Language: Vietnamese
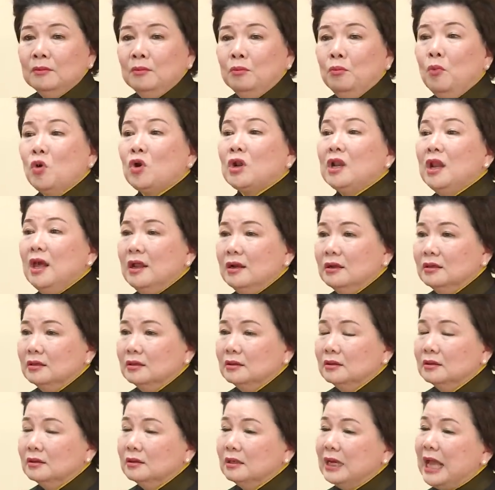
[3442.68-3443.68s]
Một
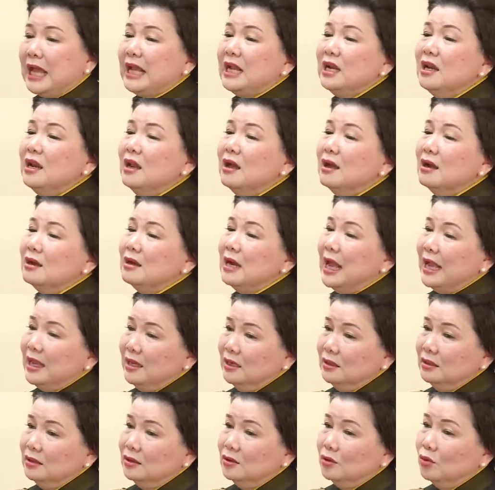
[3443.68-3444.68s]
lần anh lỡ
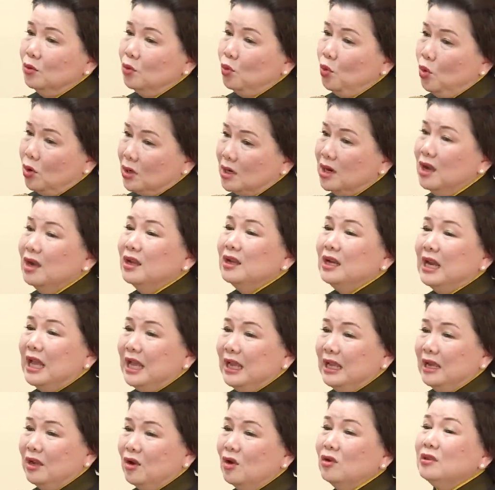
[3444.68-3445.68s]
đánh, cuộc đời
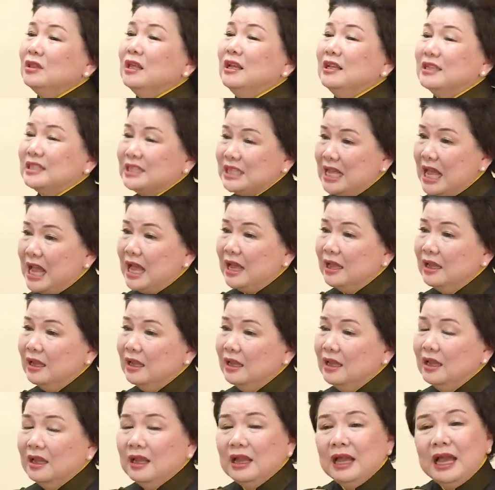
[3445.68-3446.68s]
này có thể sai,
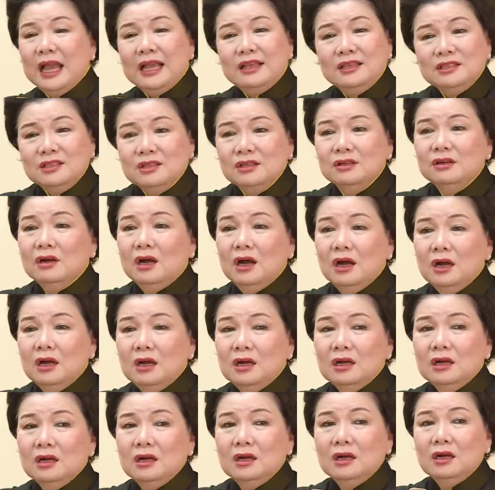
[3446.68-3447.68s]
anh sửa.
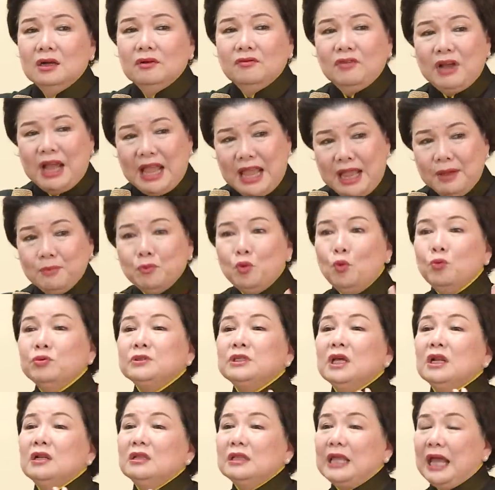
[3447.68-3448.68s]
Và em cũng
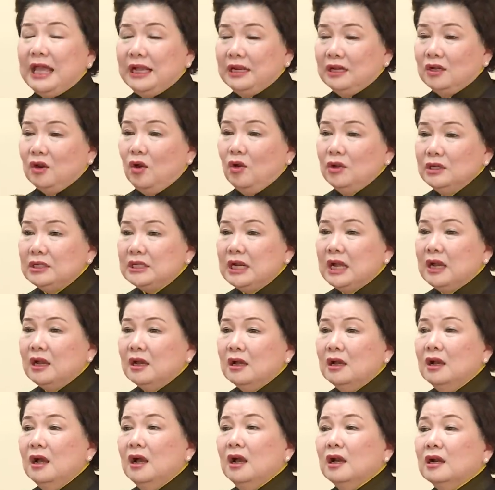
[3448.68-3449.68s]
chân thành nói rằng
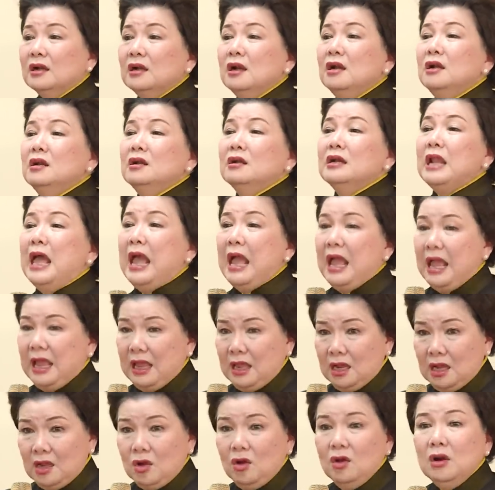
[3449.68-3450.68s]
đừng
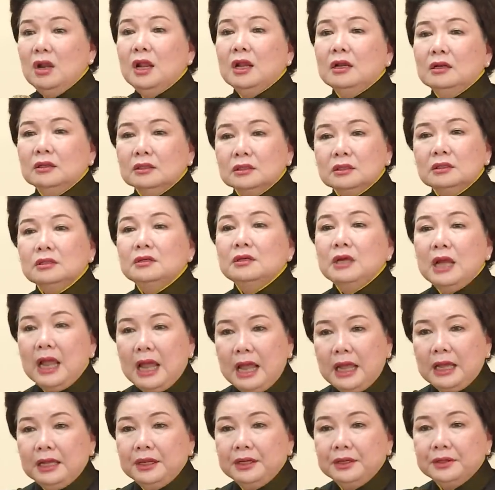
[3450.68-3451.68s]
để có lần thứ
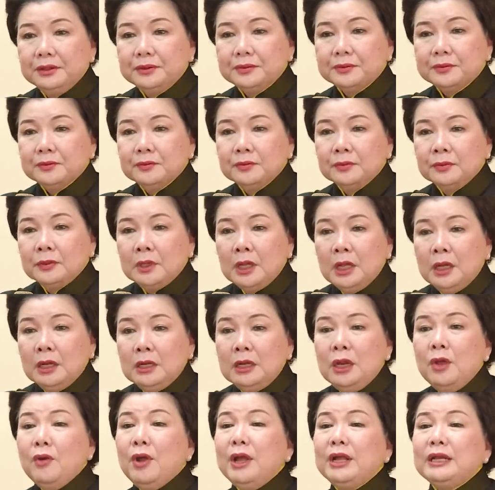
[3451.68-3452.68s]
hai.
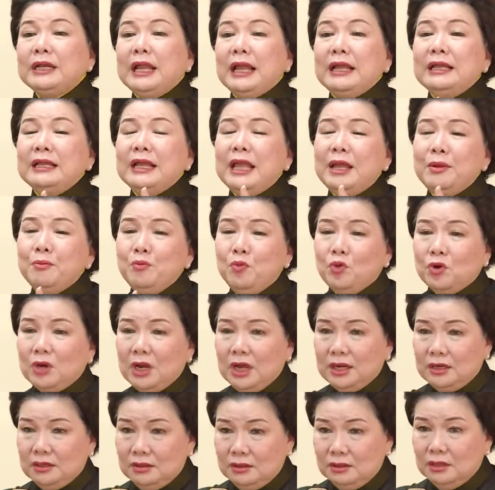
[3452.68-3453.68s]
Nếu anh đánh em một
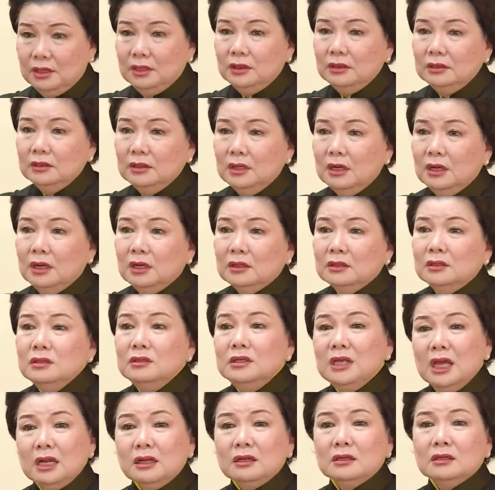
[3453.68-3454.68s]
lần nữa, thứ
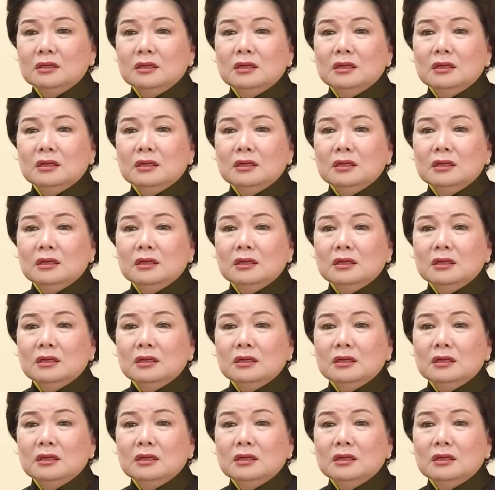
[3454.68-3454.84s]
nhất,